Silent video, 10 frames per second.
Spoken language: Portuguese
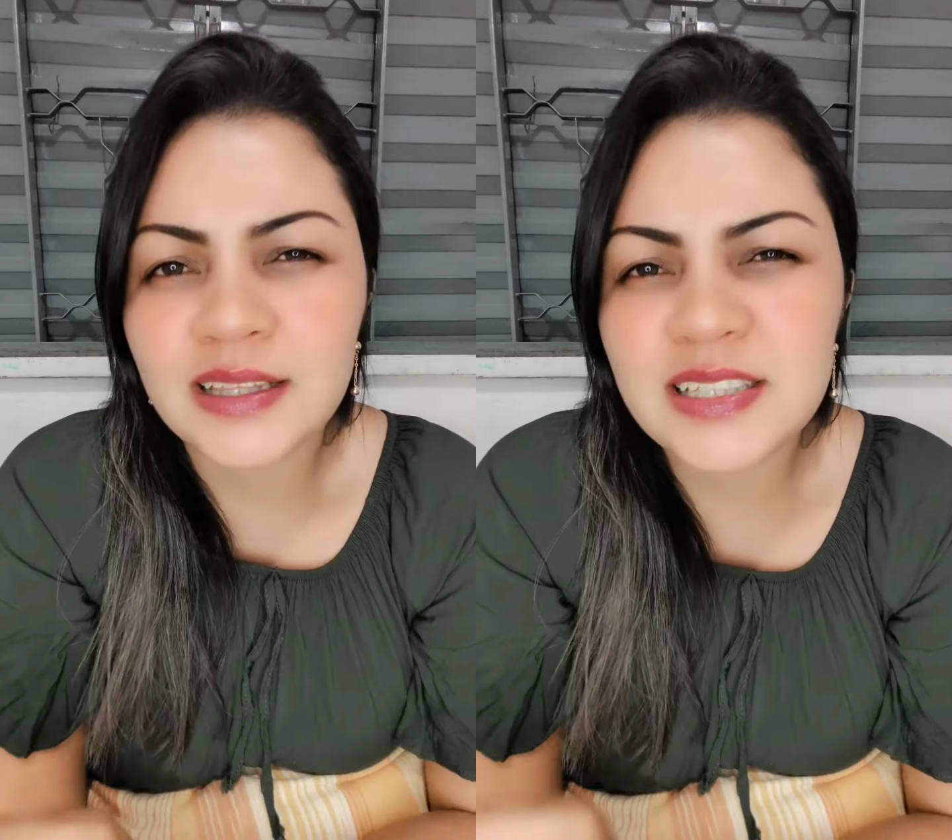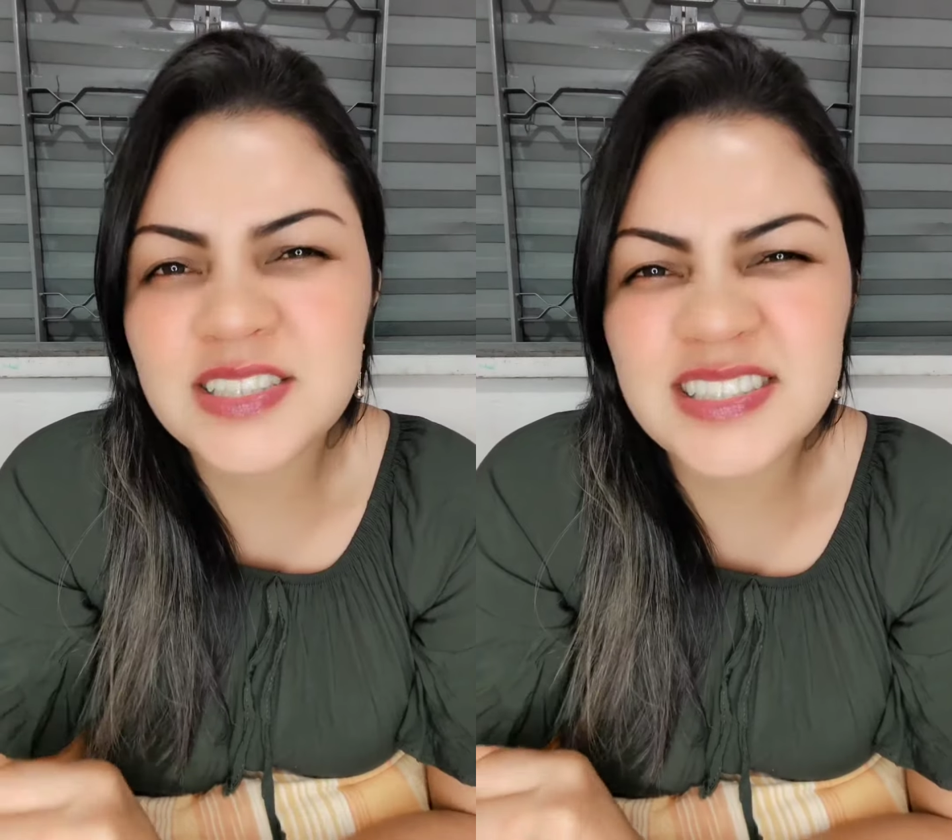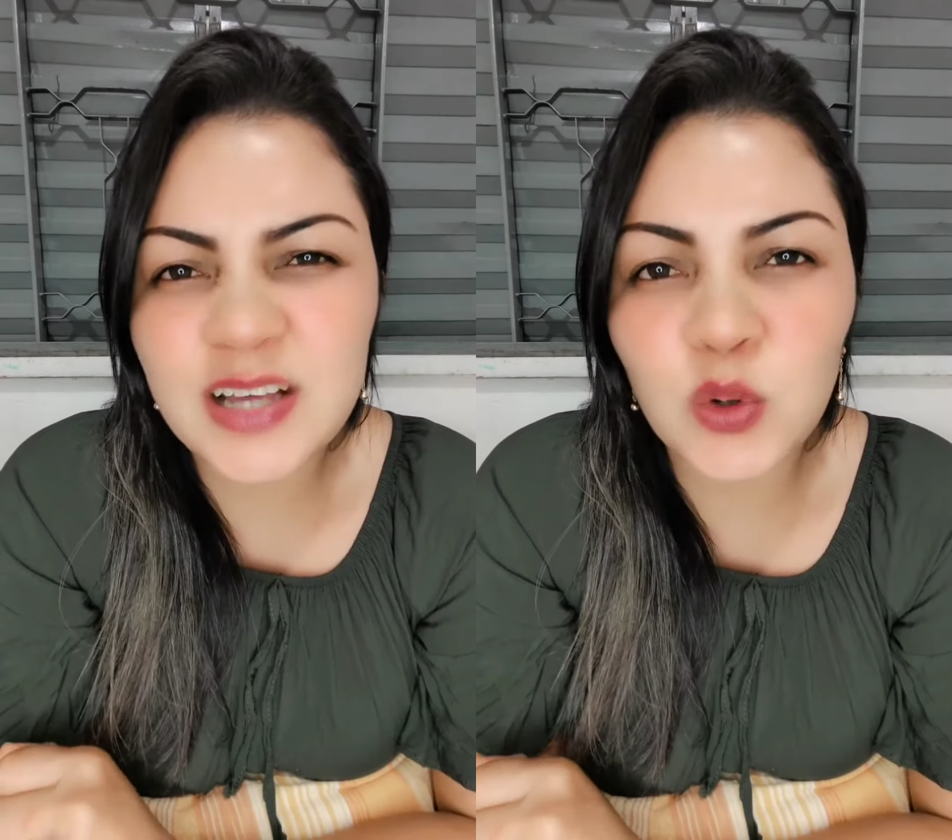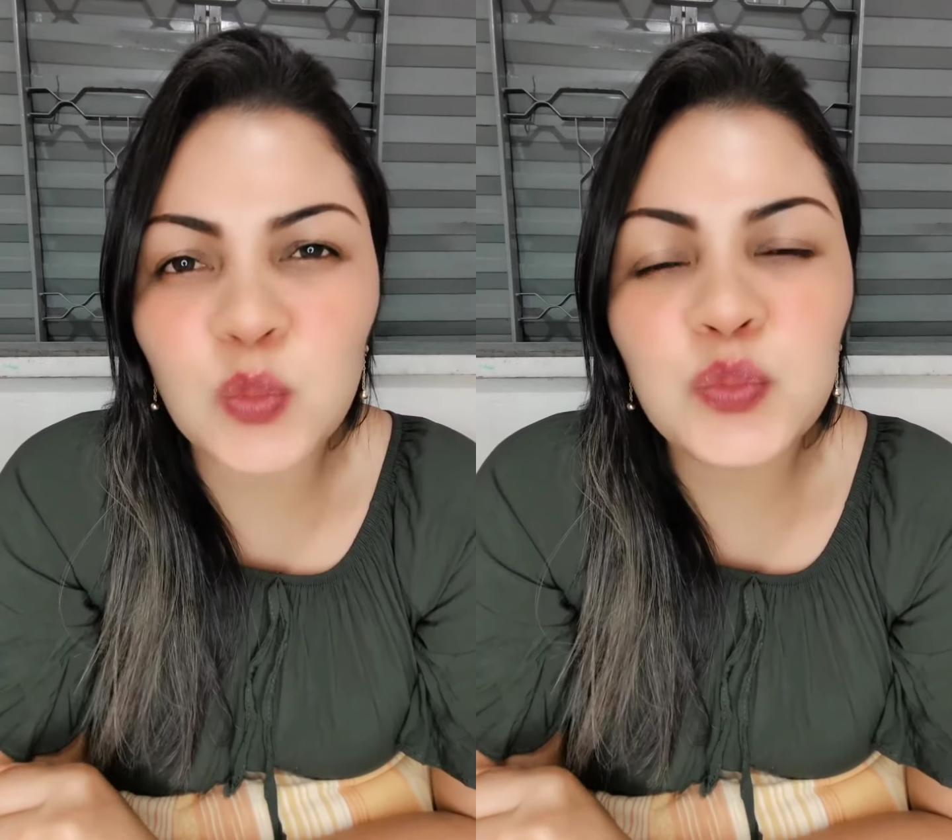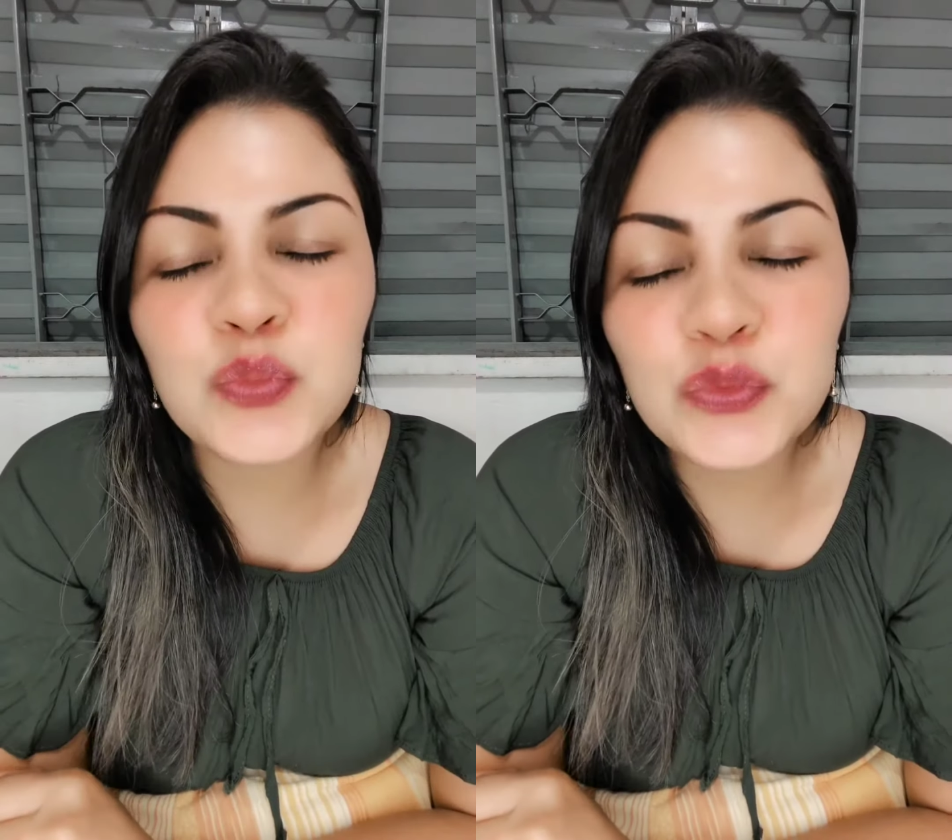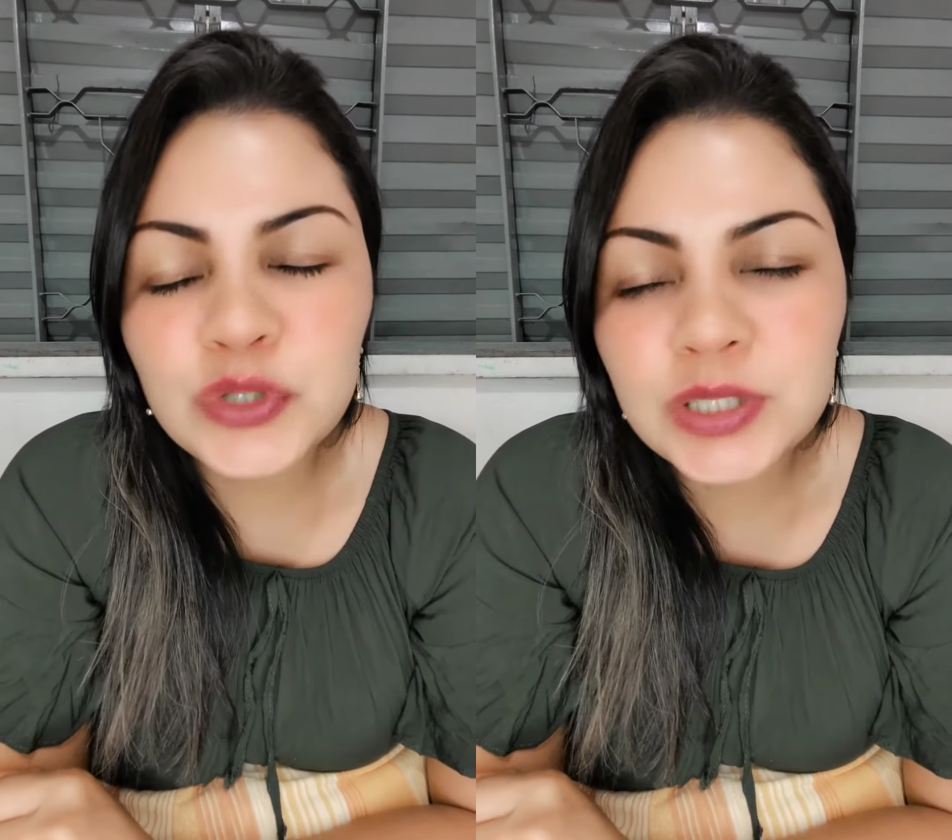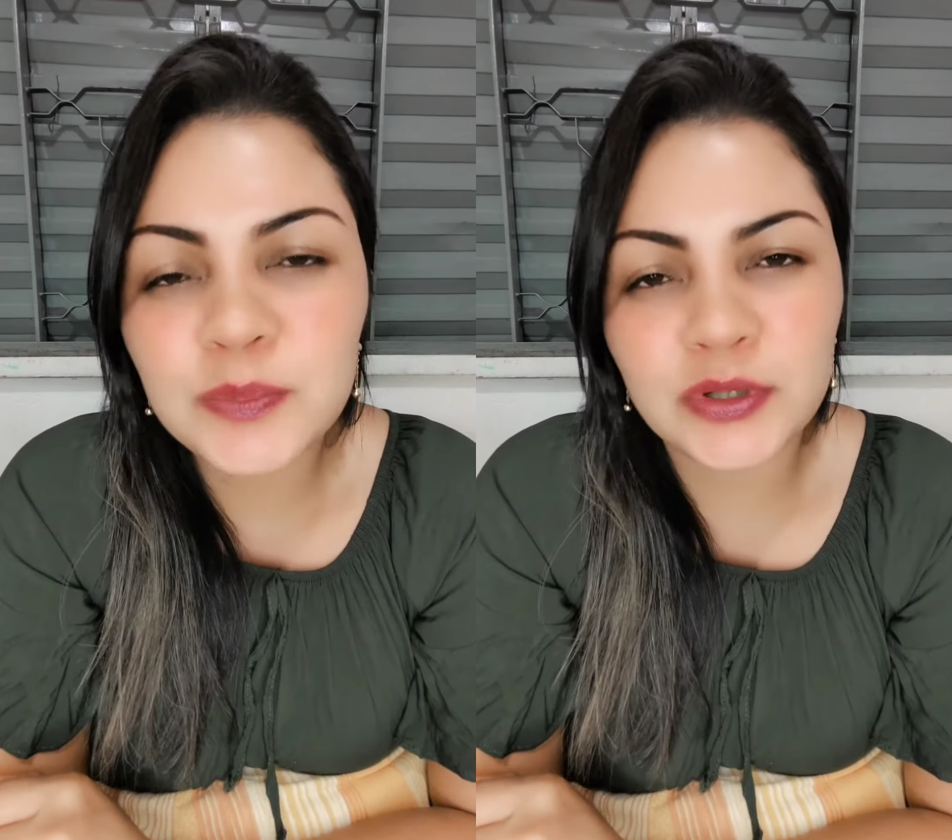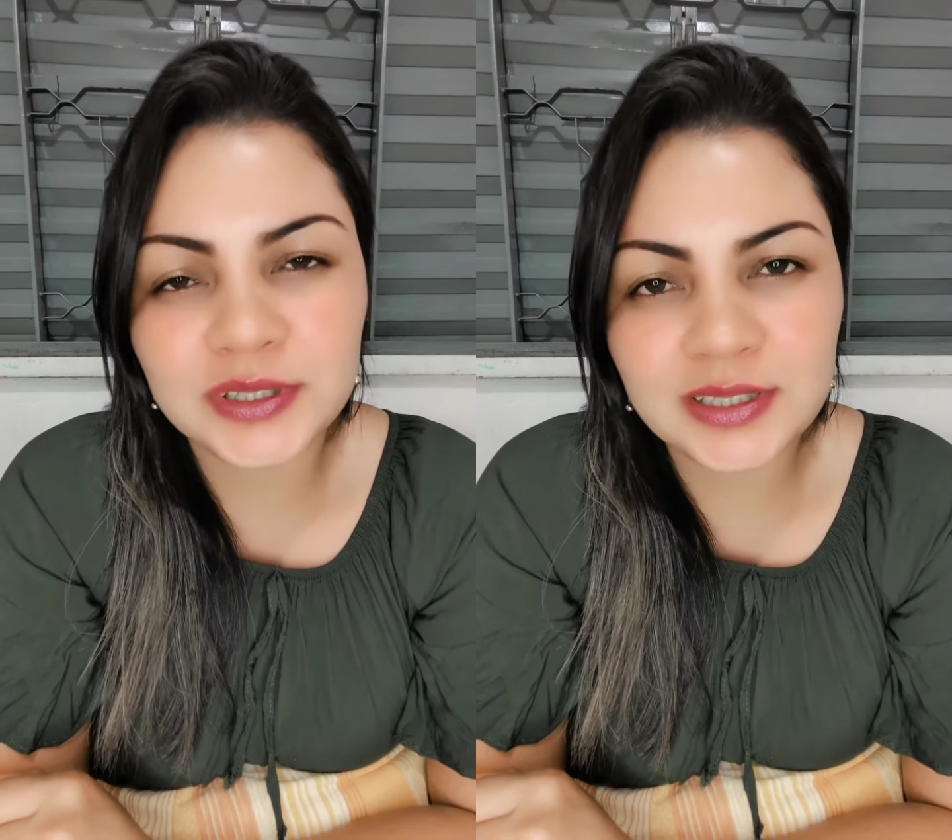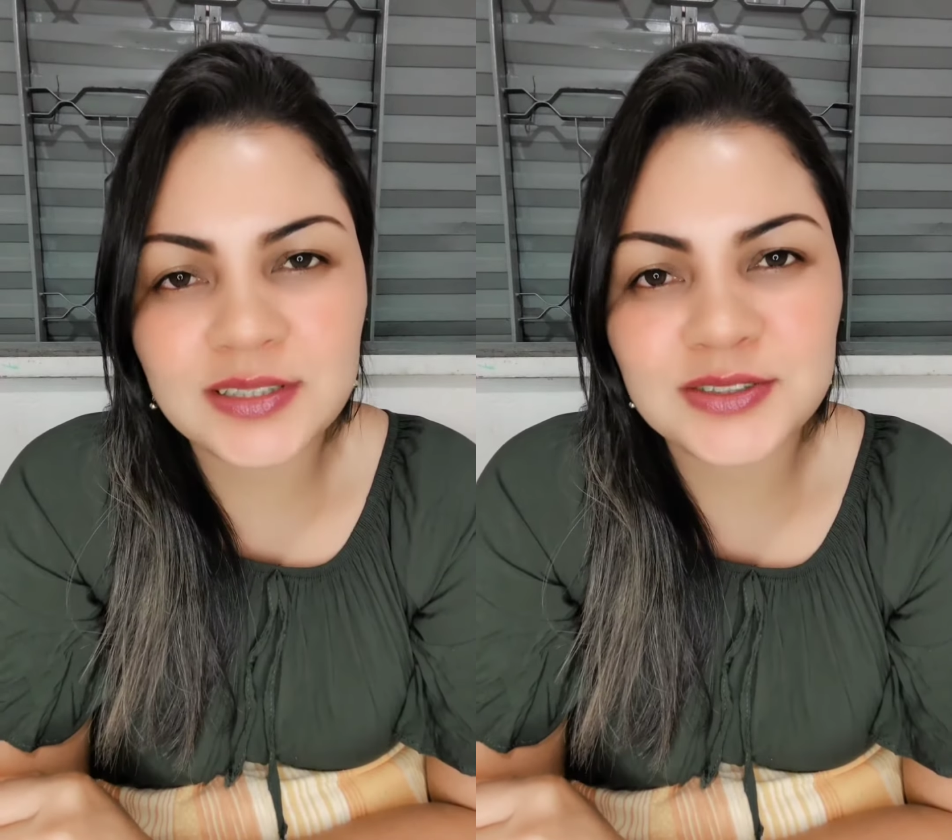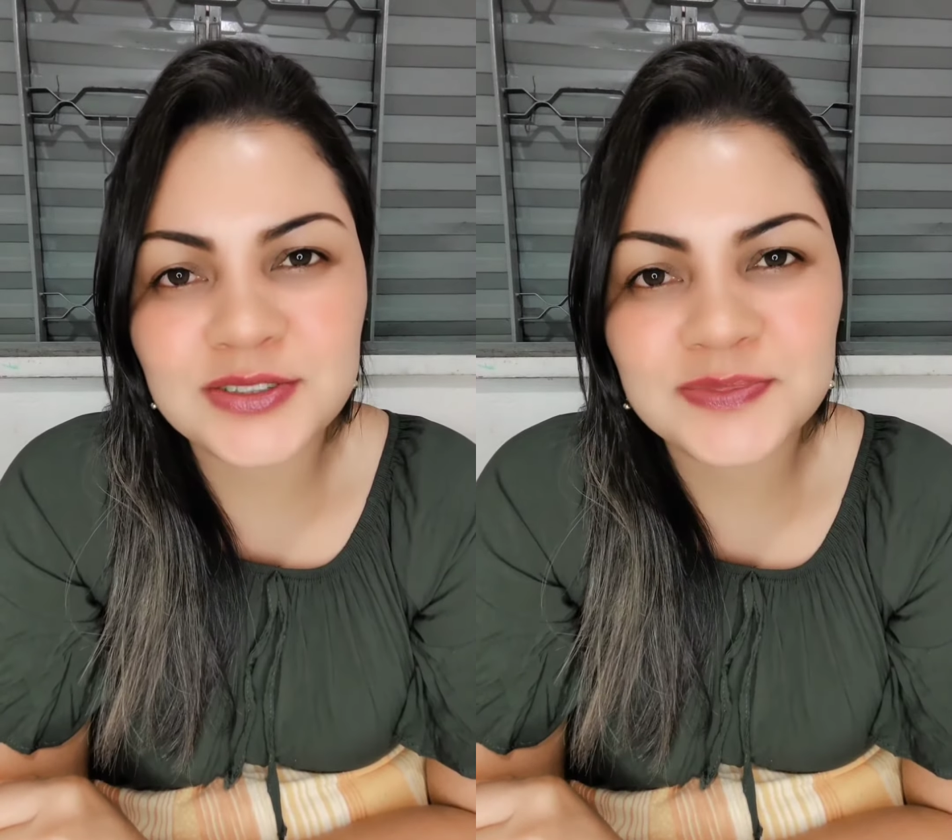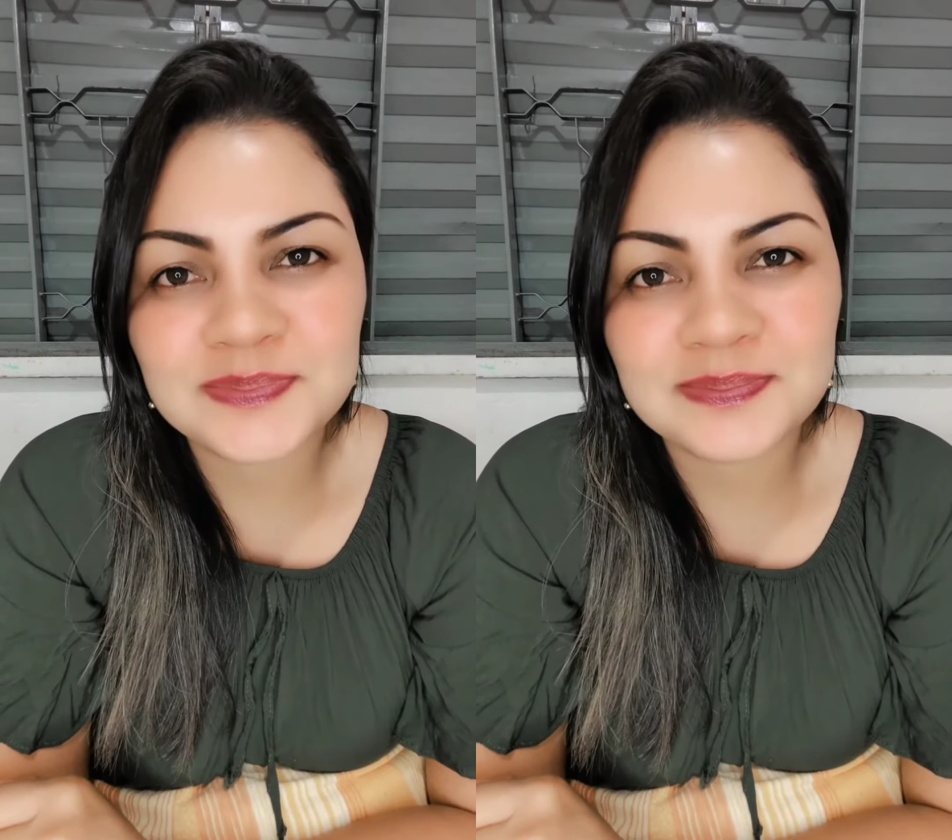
Deixa eu dizer algo muito importante.